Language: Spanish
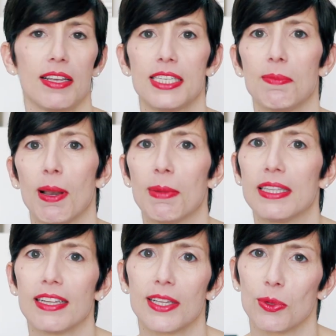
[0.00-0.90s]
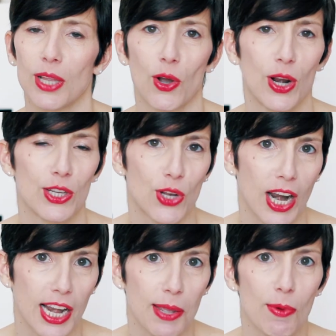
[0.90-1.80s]
simplemente te gusta
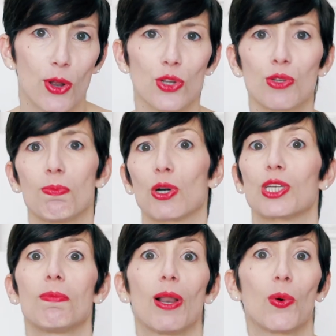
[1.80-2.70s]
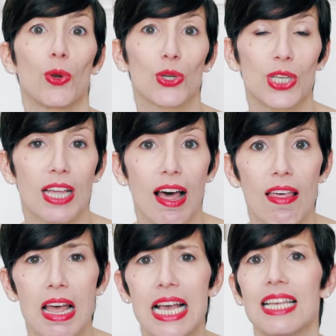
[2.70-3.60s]
coleccionar libros por simple
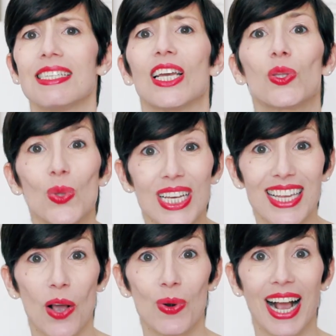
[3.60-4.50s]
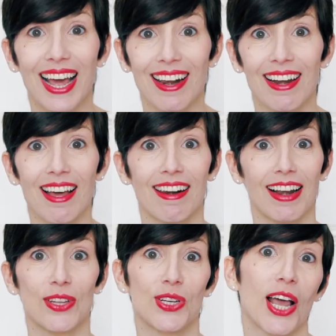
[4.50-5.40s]
curiosidad, si estudias alguna carrera
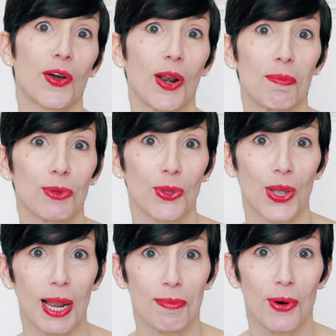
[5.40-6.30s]
relacionada con el mundo de la